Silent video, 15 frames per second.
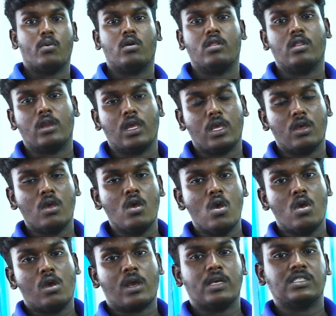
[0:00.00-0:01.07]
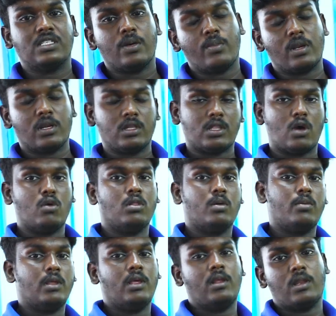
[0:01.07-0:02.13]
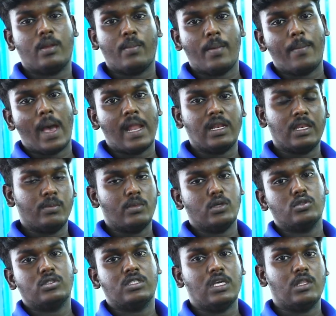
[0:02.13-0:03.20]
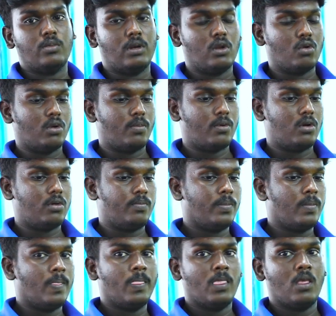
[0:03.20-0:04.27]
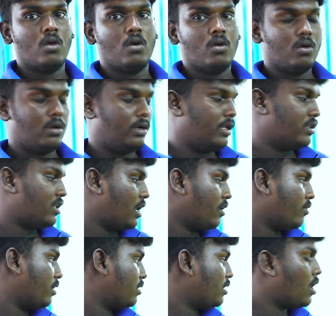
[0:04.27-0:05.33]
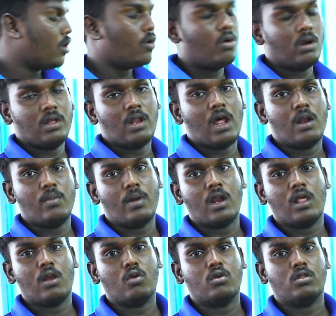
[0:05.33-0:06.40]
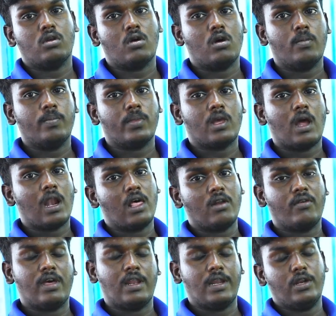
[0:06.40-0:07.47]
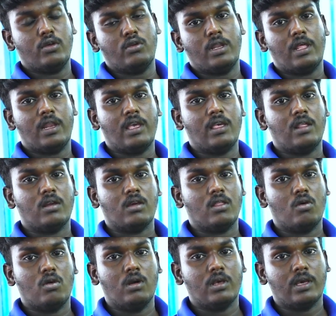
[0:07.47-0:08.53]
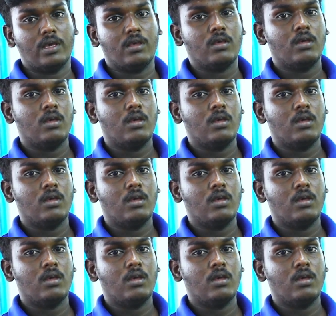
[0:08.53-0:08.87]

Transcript: போகிறது இருக்குது கஸ்டமருக்கு தகுந்தபடி நம்ம பேட்ரி மட்டும் சேஞ்ச் பண்ணி கொடுப்போம் டிசைன் வைஸில் உங்களுக்கு நாலு மாடல் கொடுத்துருக்கோம் கலர் வேரைட்டியும் நிறைய இருக்குது உங்களுக்கு